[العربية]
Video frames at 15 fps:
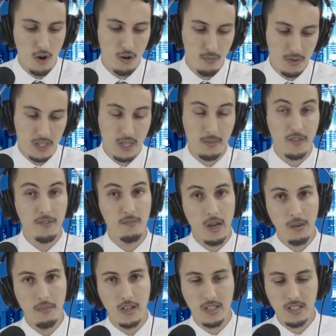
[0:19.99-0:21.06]
وبالضبط في
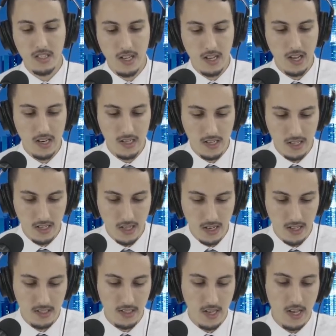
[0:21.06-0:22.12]
معبر ديال
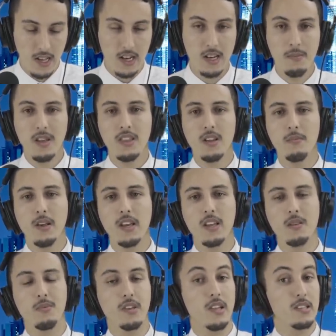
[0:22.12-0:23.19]
الكركرات لماذا
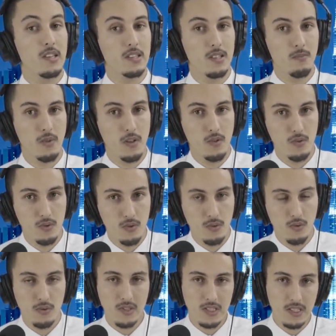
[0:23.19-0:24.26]
المغرب يلتزم
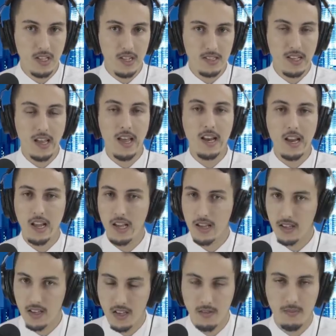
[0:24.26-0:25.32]
بالهدوء والسياسة
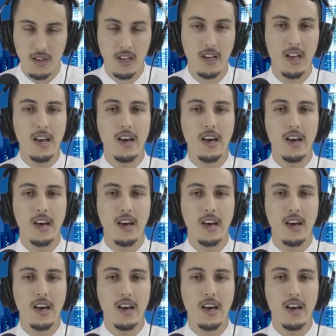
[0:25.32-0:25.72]
الحكيمة